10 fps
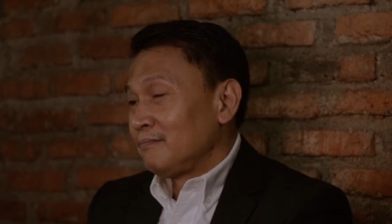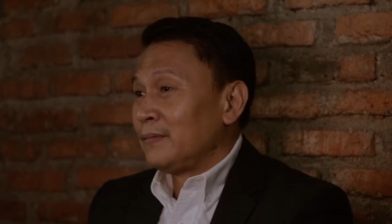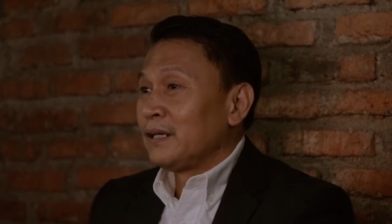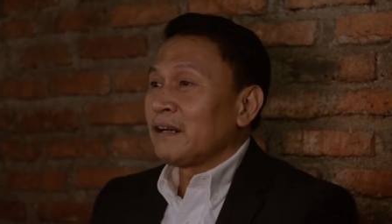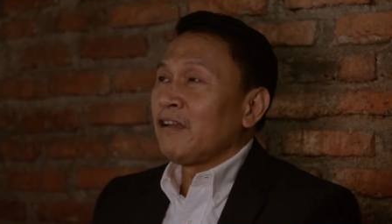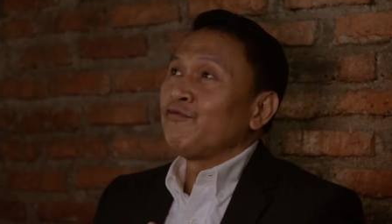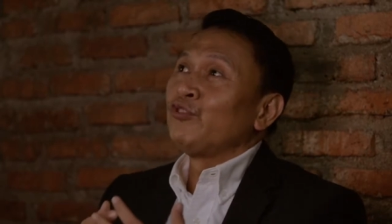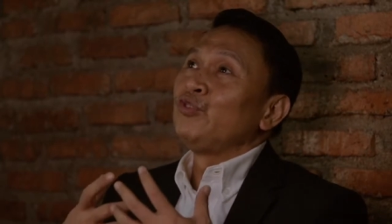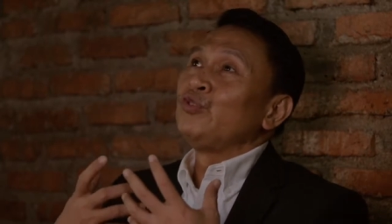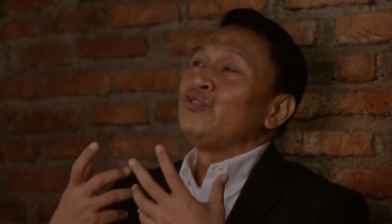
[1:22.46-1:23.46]

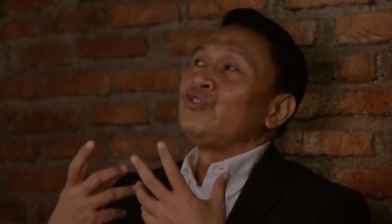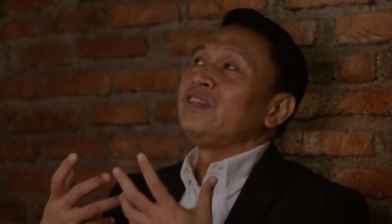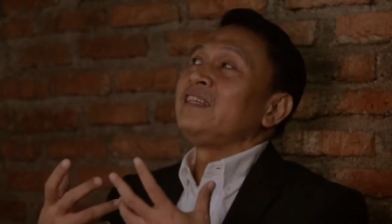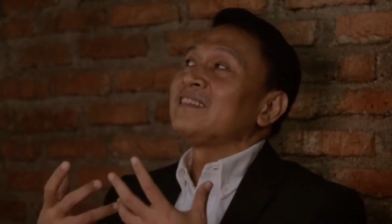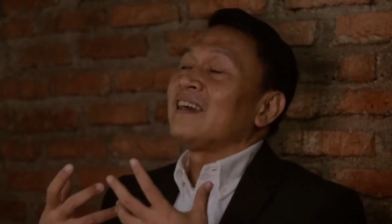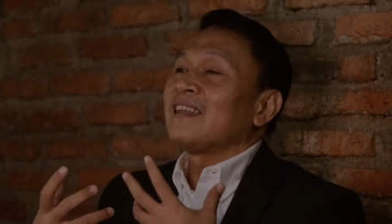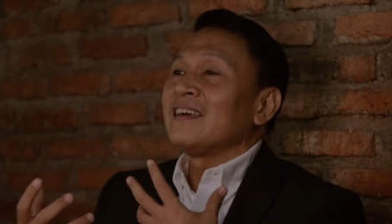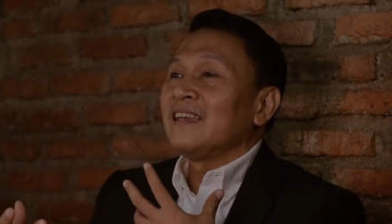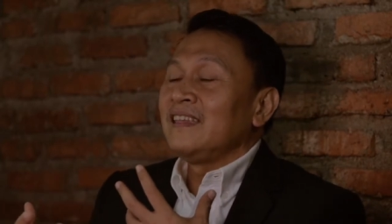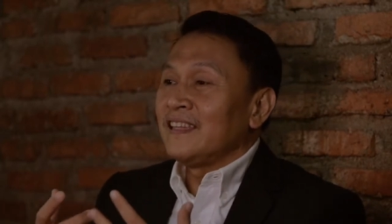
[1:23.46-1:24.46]
merevolusi
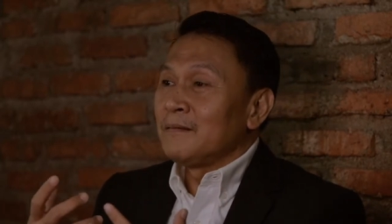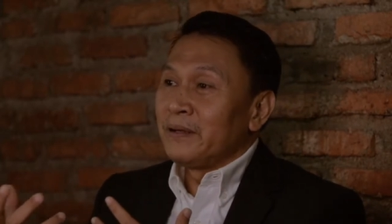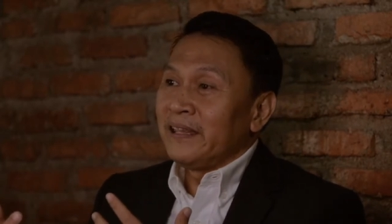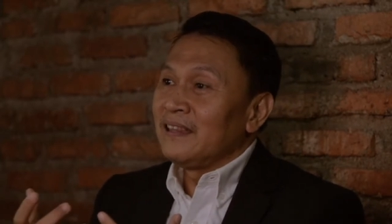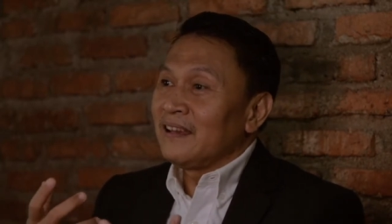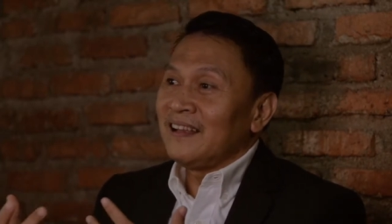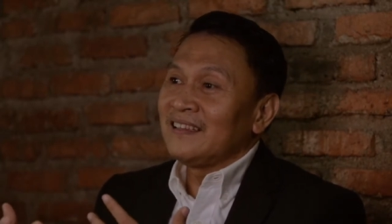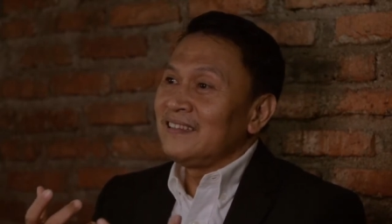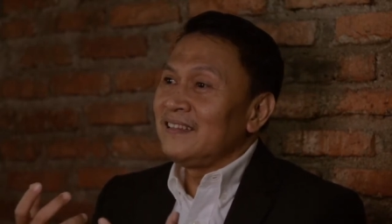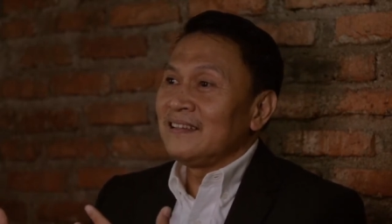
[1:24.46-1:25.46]
cara kita
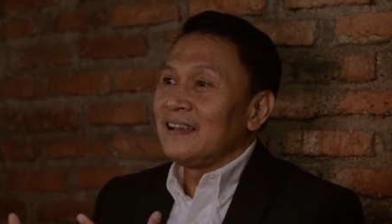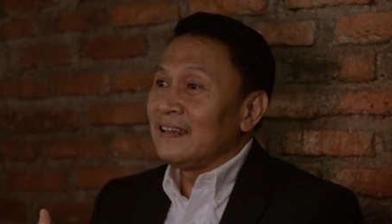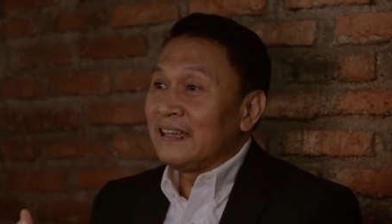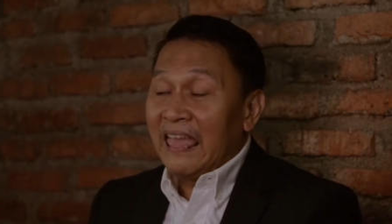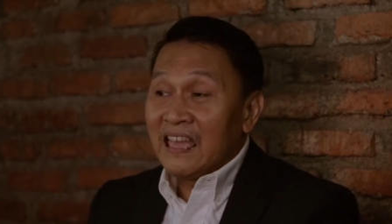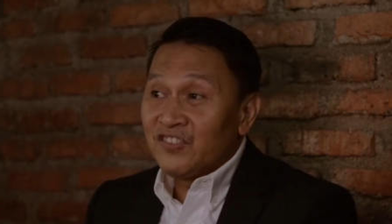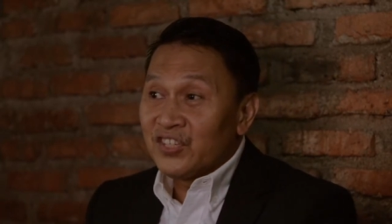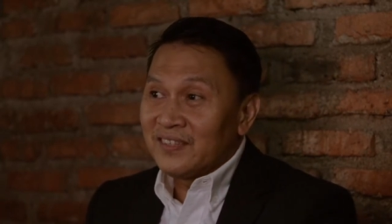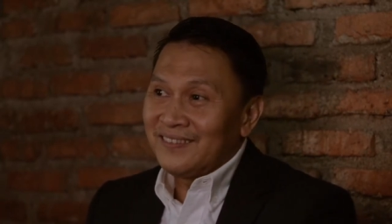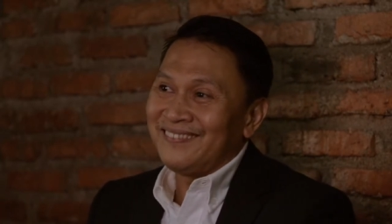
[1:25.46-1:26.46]
berinteraksi dengan
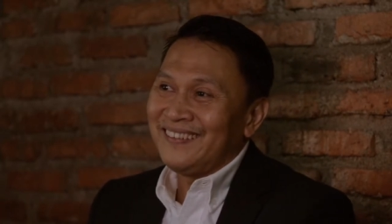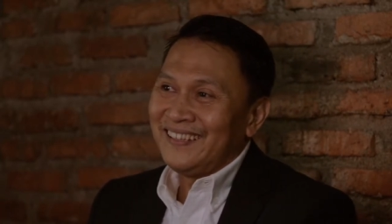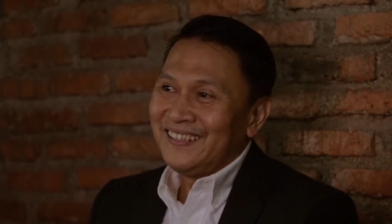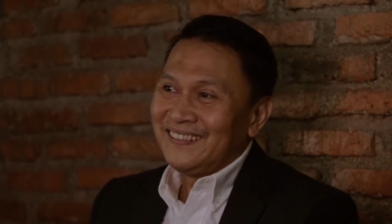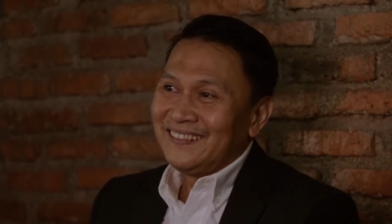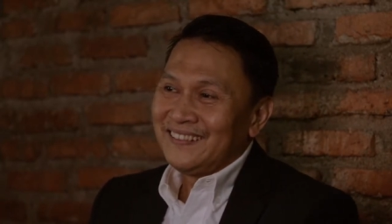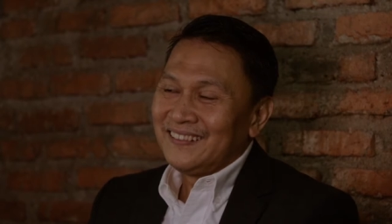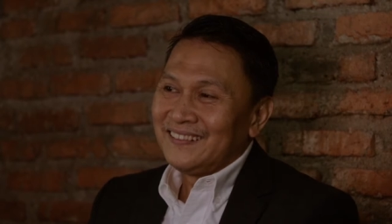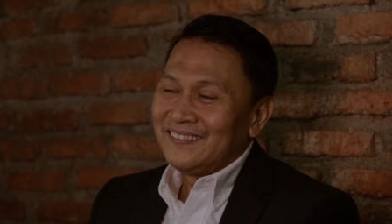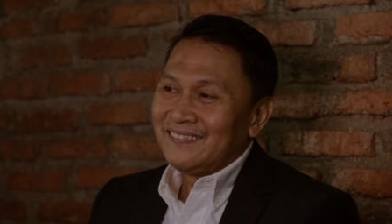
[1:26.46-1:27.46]
gadget
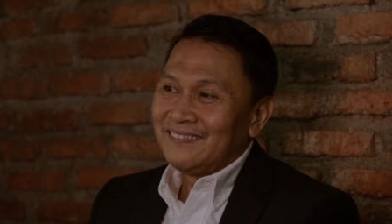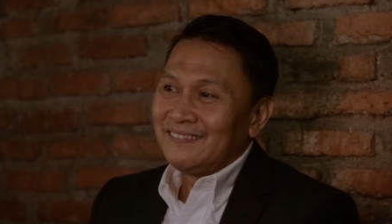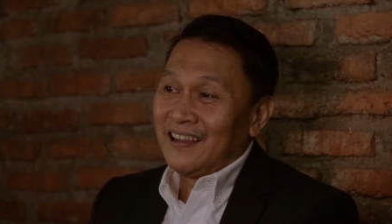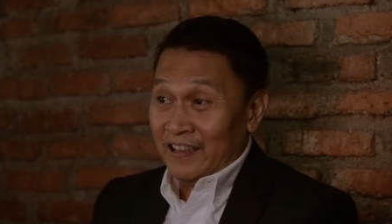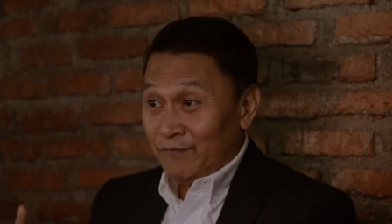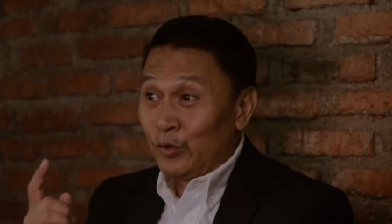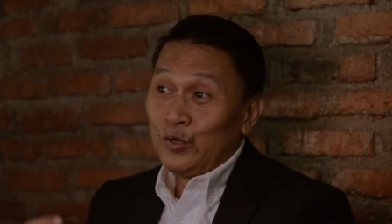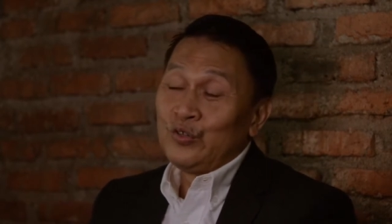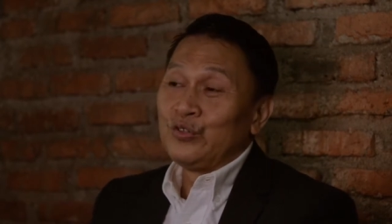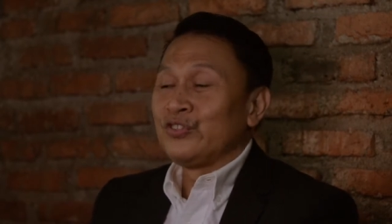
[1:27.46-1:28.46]

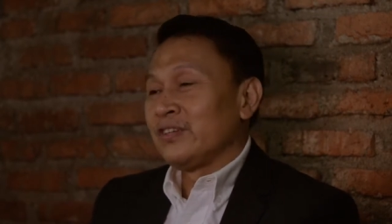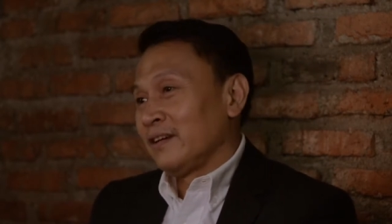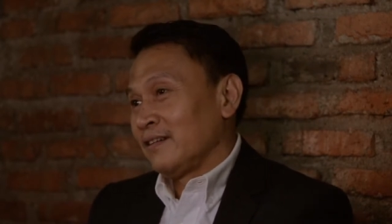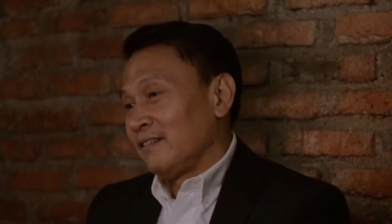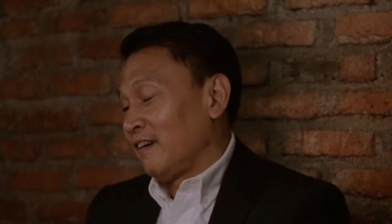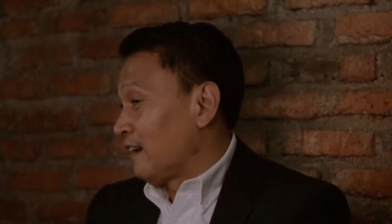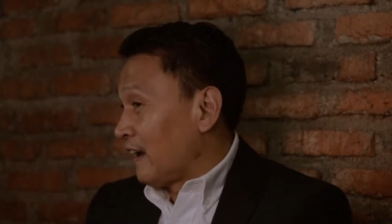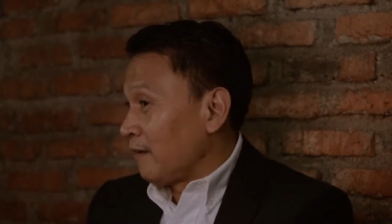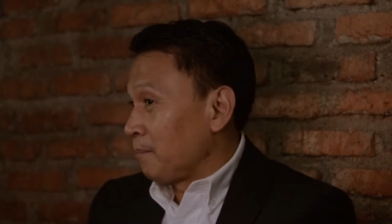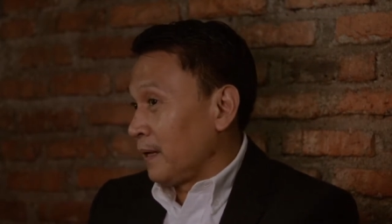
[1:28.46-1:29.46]
iPhone khususnya
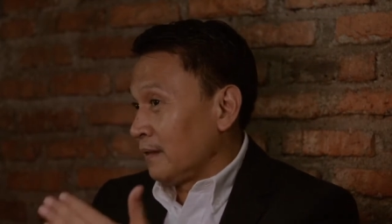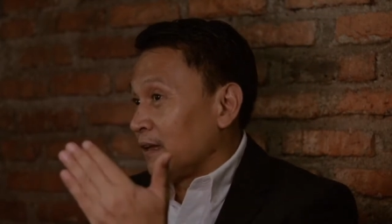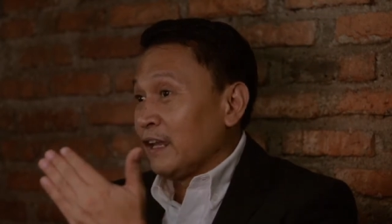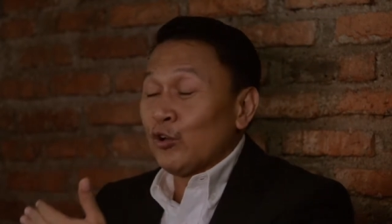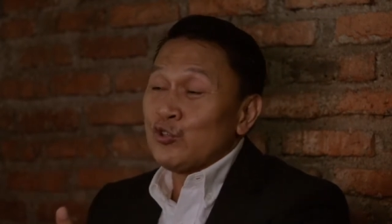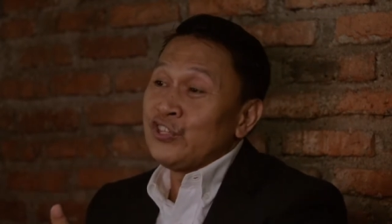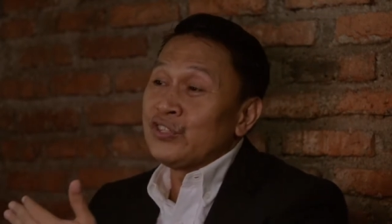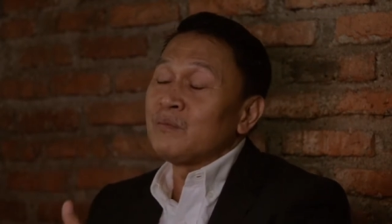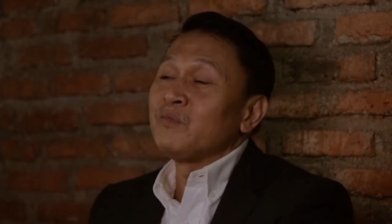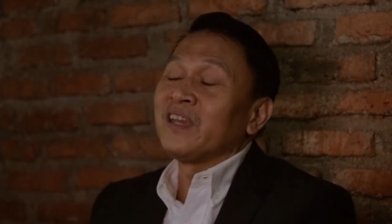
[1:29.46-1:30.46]
dengan iPad dan
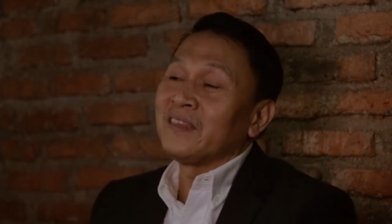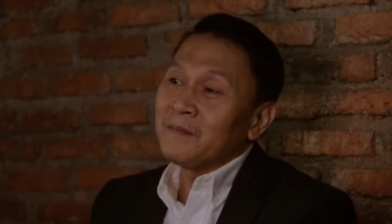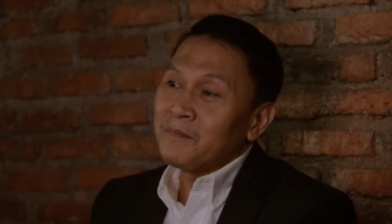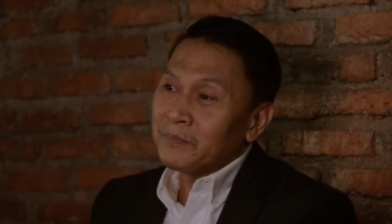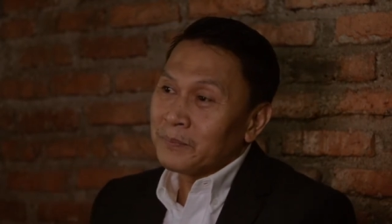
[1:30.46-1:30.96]
ekosistemnya itu.